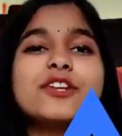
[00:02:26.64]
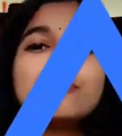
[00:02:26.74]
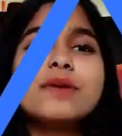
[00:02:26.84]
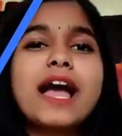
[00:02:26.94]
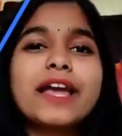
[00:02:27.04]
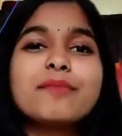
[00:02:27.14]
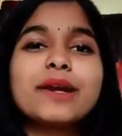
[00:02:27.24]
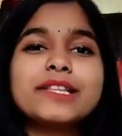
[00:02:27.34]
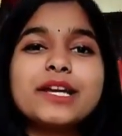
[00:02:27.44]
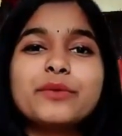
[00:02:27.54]
इस वीडियो में
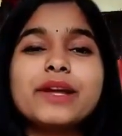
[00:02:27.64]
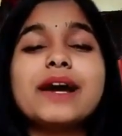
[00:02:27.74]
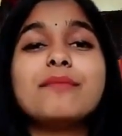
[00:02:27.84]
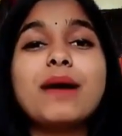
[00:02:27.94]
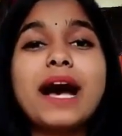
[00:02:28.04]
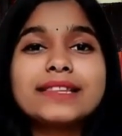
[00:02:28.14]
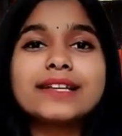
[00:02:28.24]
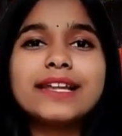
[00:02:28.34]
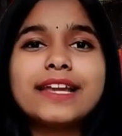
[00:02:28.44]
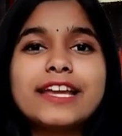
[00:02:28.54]
आगे बढ़ते हुए हम
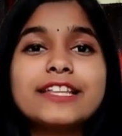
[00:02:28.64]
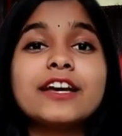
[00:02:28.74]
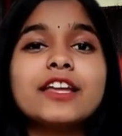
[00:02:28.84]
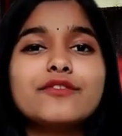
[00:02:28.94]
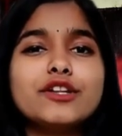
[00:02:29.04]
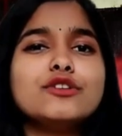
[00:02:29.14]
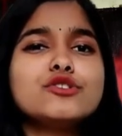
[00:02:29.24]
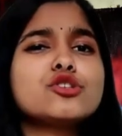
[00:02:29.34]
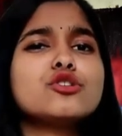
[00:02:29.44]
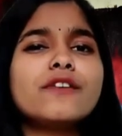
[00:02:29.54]
बात करेंगे द
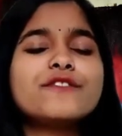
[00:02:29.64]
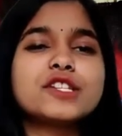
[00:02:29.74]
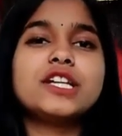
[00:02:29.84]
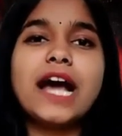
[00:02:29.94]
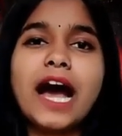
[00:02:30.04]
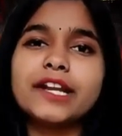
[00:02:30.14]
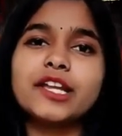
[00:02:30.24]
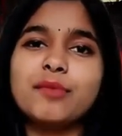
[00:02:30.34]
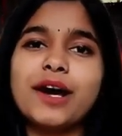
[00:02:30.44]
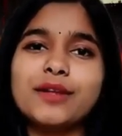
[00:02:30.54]
एवोल्यूशन ऑफ स्ट्रीट
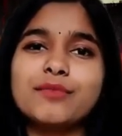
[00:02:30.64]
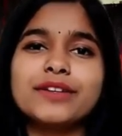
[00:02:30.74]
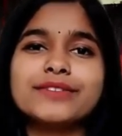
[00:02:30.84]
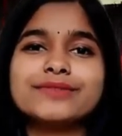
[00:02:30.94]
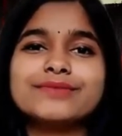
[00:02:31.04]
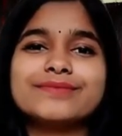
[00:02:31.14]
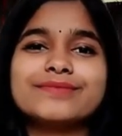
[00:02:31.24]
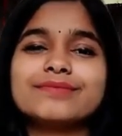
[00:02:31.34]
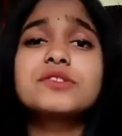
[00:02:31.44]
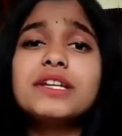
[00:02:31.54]
आर्ट के बारे में
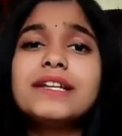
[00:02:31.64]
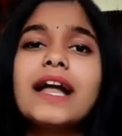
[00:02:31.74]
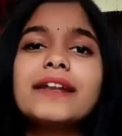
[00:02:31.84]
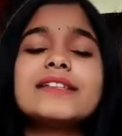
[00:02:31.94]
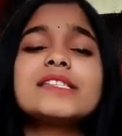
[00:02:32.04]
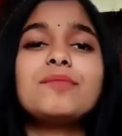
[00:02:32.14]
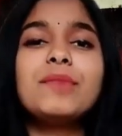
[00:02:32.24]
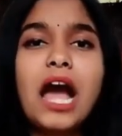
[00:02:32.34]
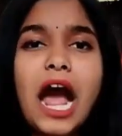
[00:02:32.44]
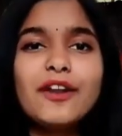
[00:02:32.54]
स्ट्रीट
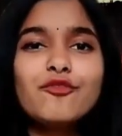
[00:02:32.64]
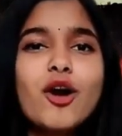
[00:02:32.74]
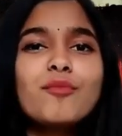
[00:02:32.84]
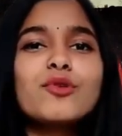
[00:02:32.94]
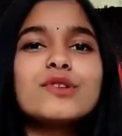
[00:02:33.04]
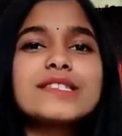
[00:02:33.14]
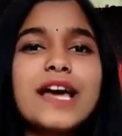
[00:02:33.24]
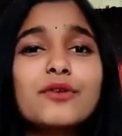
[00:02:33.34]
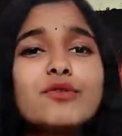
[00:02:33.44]
आर्टिस्ट अपने आर्ट फॉर्म को